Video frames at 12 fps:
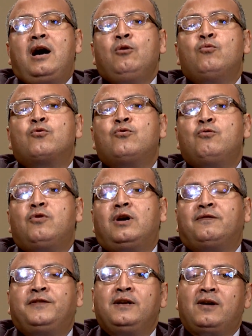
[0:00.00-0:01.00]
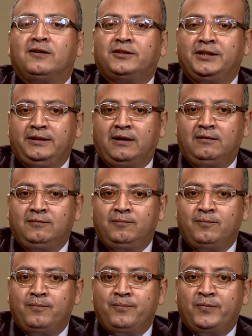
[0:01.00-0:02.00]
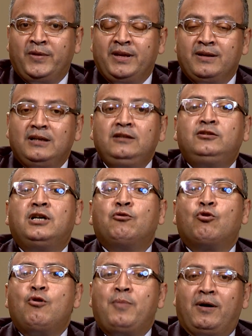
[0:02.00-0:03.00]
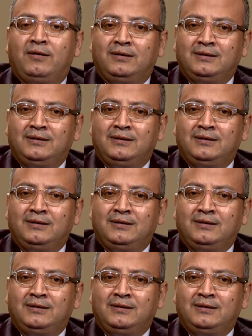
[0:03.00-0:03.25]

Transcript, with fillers: الوقوع في الخطية التجربة